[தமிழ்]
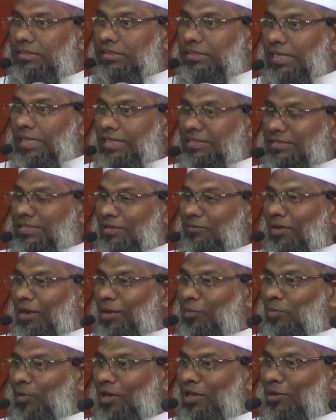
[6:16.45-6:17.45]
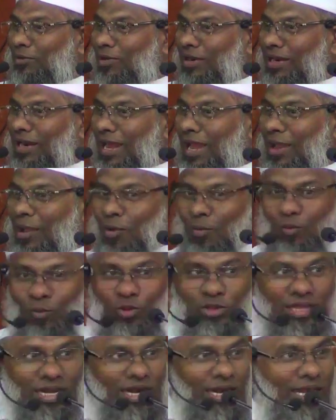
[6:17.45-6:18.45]
ஜிஎஸ்டி வரி போட்ட உடனே
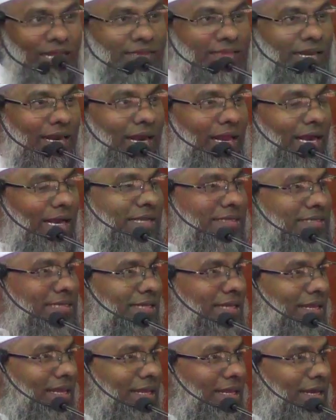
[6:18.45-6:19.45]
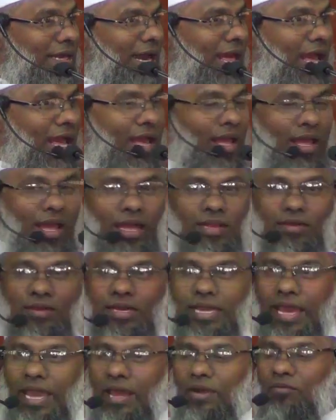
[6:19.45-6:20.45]
முதல்ல திணறடிச்சது எதுன்னா அது
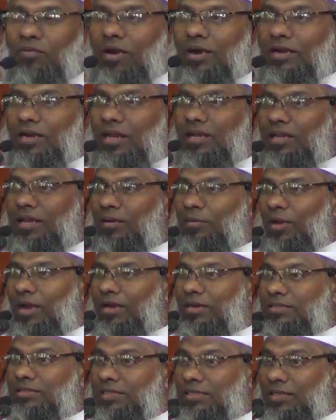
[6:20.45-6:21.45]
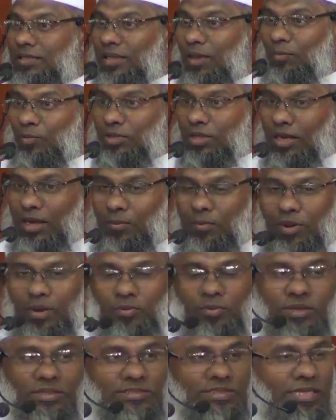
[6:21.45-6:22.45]
கேன் வாட்டர் அதிகமாயிடுச்சு இதுதான் முதல்ல
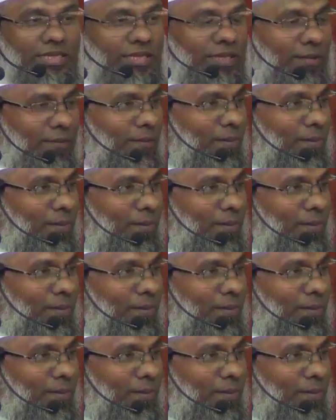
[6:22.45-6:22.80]
பரப்புன செய்தி